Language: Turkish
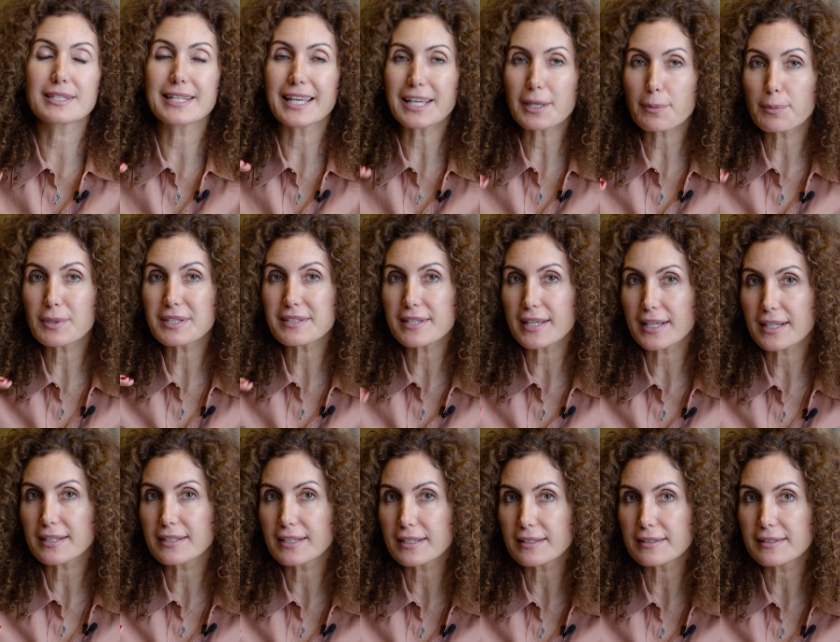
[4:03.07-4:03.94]
Tek bir
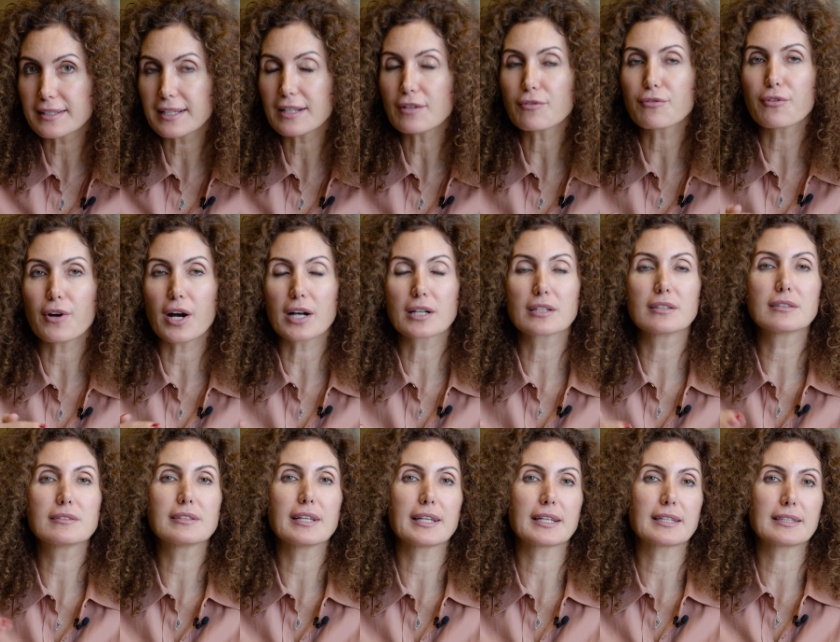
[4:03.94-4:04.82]
teknik değil,
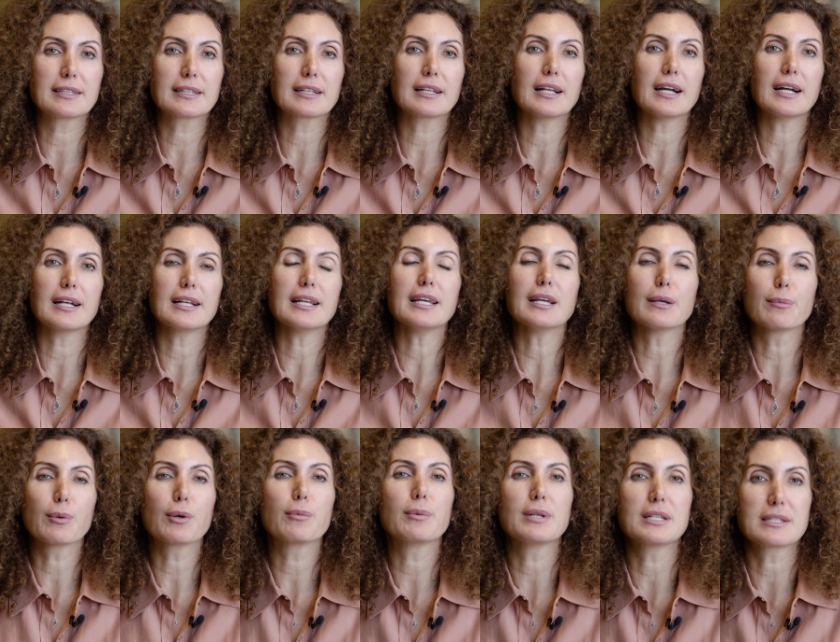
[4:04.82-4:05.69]
farklı tekniklerle
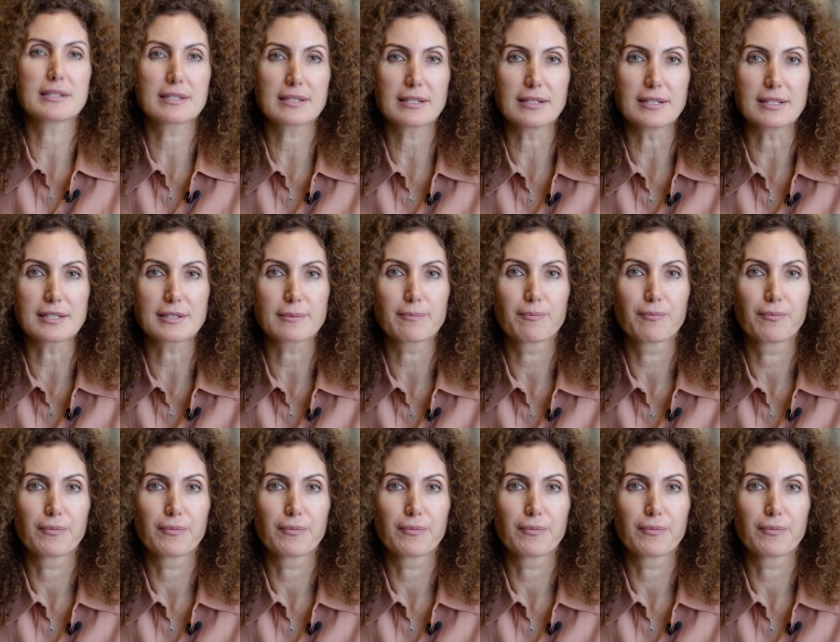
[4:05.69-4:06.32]
yapabilirsiniz.